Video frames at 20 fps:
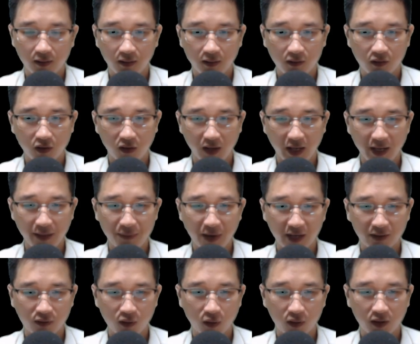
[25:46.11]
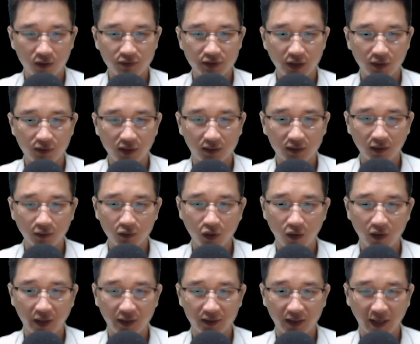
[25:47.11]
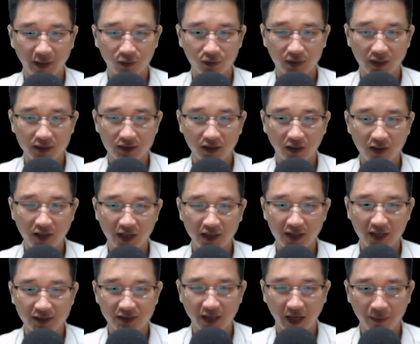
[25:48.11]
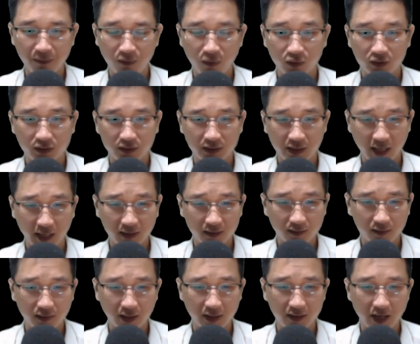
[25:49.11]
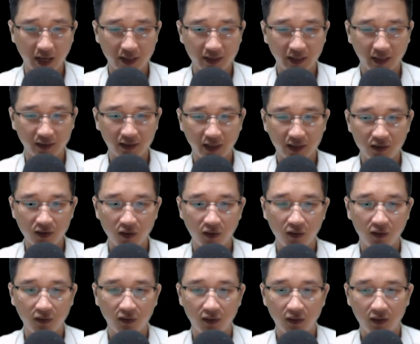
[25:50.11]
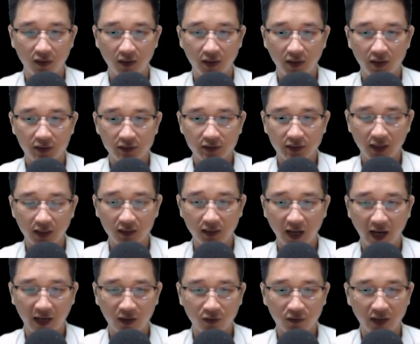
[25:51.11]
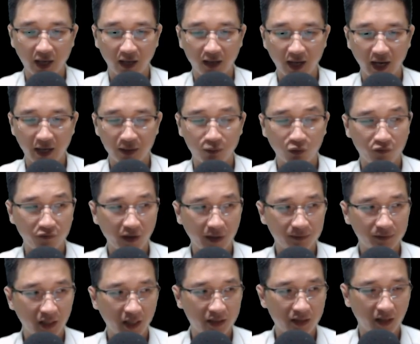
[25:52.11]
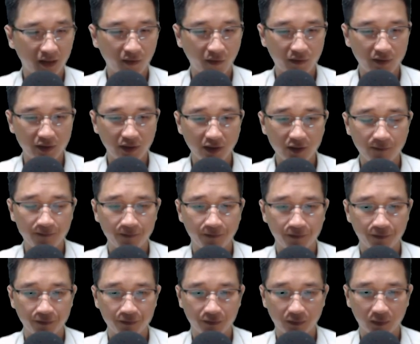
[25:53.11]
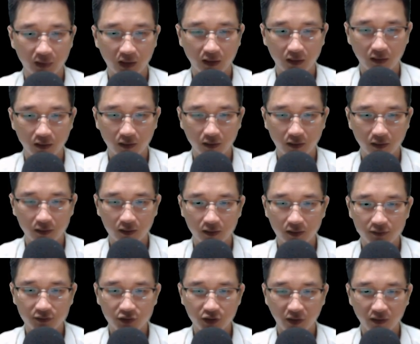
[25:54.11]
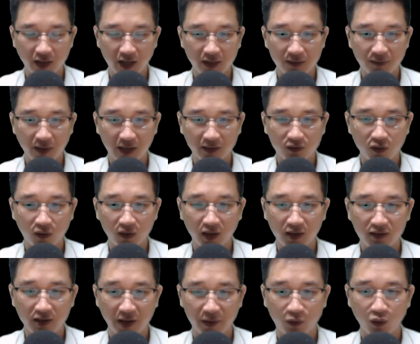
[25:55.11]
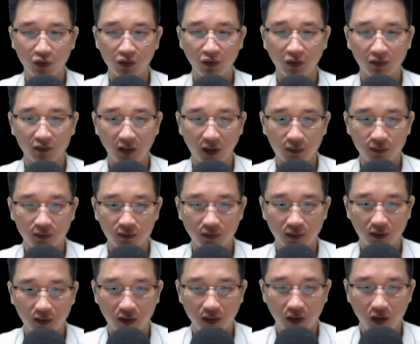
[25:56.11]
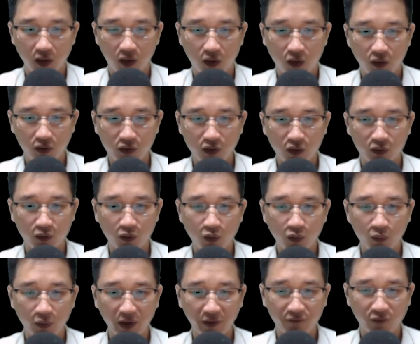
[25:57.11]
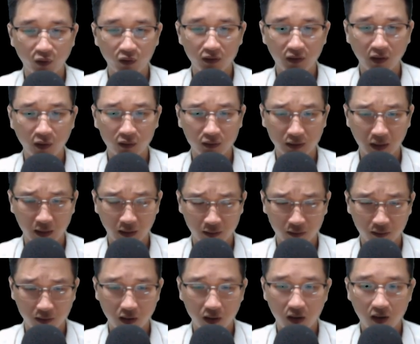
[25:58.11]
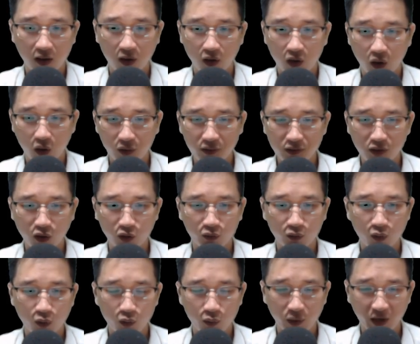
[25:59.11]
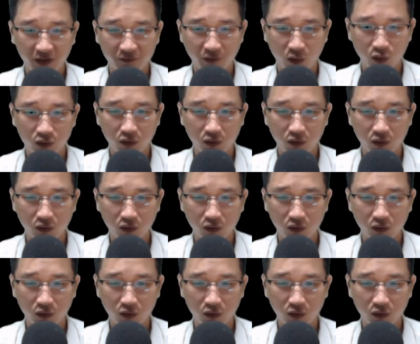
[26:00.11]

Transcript: Có lẽ bàn cổ không chịu được tốc độ hình thành của thế giới nên đã chém một nhát để đẩy nhanh tiến độ Chắc là còn để lại một pháp thân ở đó nữa Cho nên bàn cổ là người của hỗn độn tộc Hỗn độn ngũ quyết và hỗn độn tợ Hỗn độn ngũ quyết và hỗn